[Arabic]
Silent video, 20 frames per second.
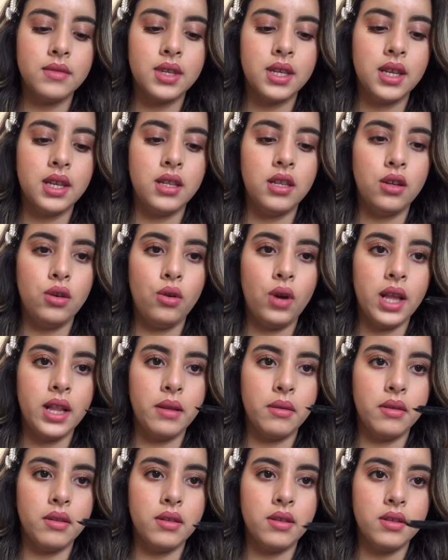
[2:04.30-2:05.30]
كديروا
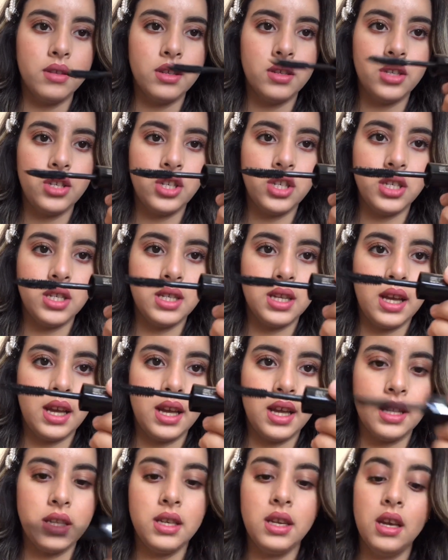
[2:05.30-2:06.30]
هاد الشيته
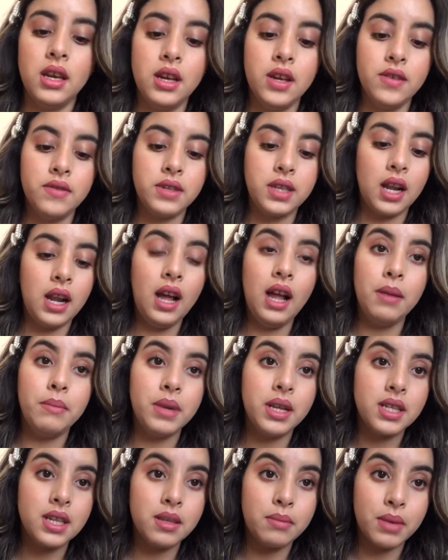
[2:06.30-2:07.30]
هادي بصراحه
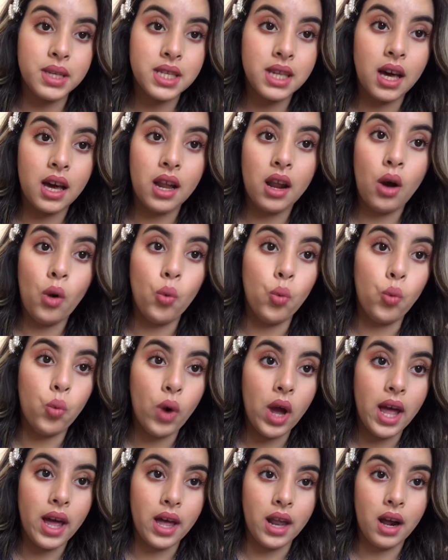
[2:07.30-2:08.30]
البنات هاد الماسكارا
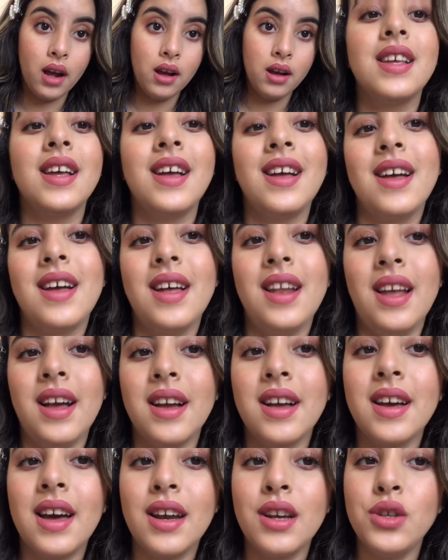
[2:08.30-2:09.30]
واعره آه
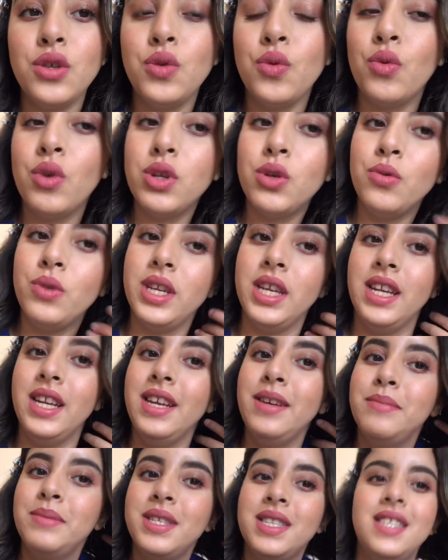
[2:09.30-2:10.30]
العكار اللي سولتوني
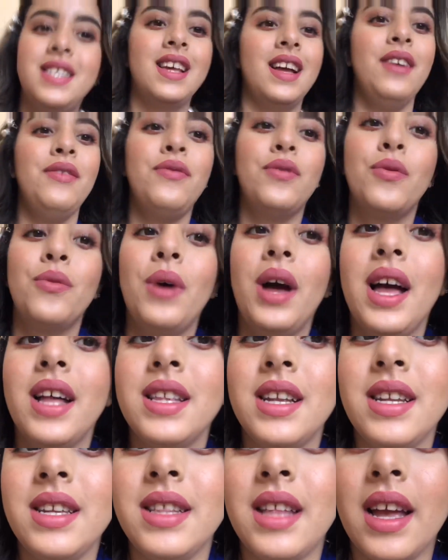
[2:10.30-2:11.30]
عليه بزاف هو
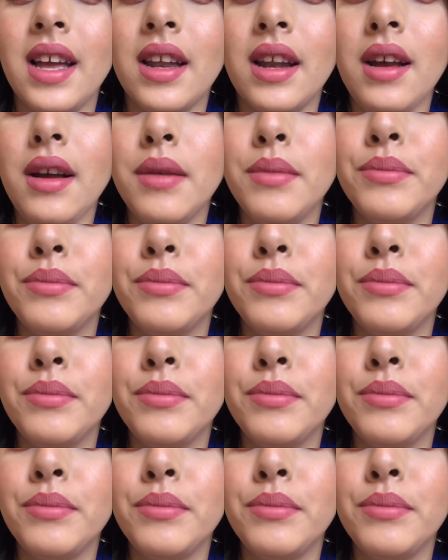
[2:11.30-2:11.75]
هذا اللي دايره